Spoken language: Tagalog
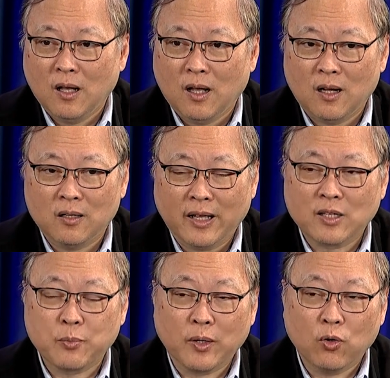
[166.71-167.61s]
Ang uh,
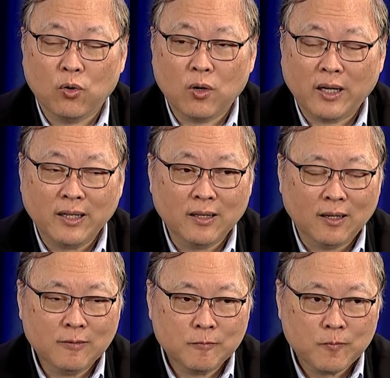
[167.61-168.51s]
na-explain ko
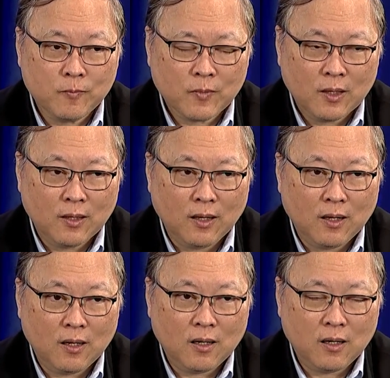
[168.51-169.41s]
kanina,
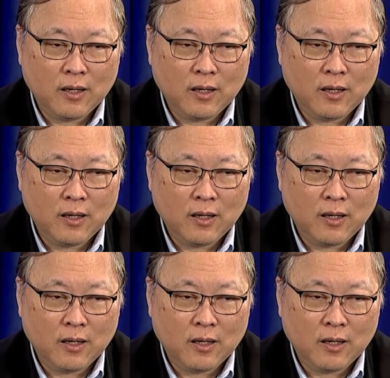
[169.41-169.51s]
na